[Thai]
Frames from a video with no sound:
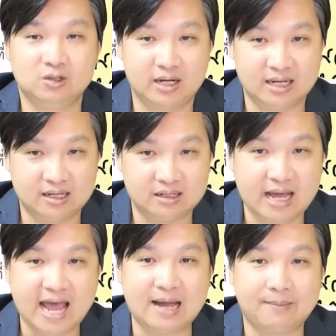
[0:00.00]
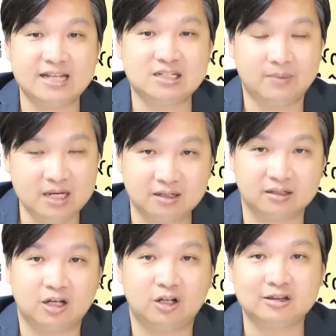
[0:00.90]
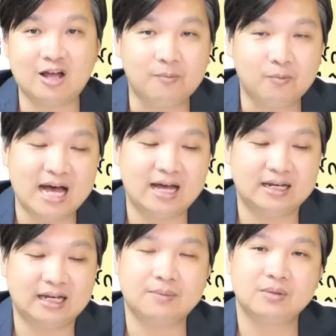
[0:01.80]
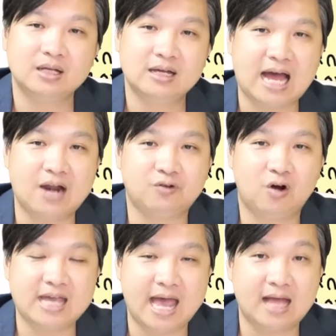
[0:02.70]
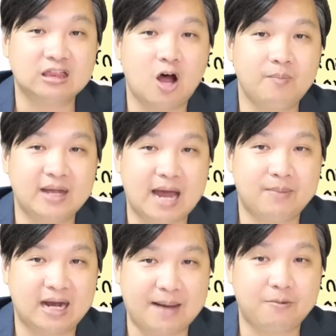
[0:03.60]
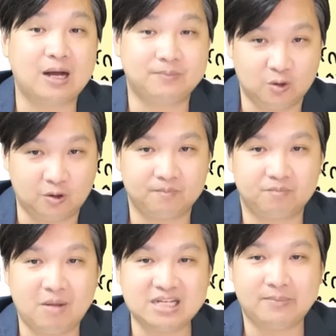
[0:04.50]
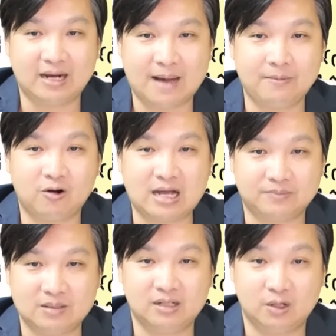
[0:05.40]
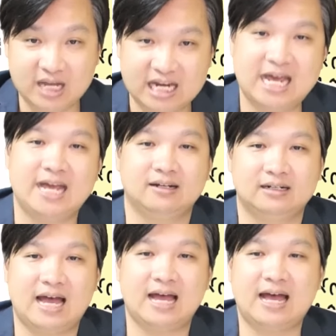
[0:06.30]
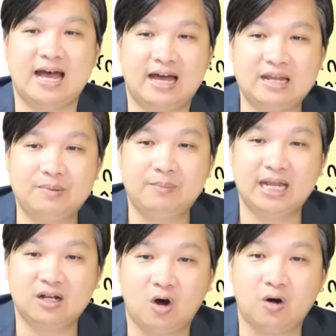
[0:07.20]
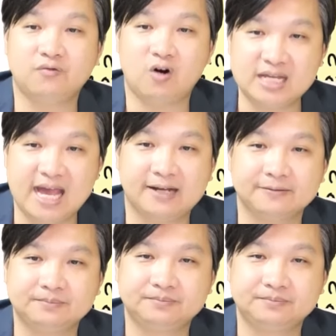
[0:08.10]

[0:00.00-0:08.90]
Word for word: ส่วนให้ขับไล่จำเลยที่งก็ต้องตอบว่านะครับการฟ้องแย้งต้องเป็นการบังคับเอากับโจทย์ไม่ใช่บังคับเอากับจำเลยด้วยกันเองนะอันนี้เป็นประเด็นของฟ้องแย้ง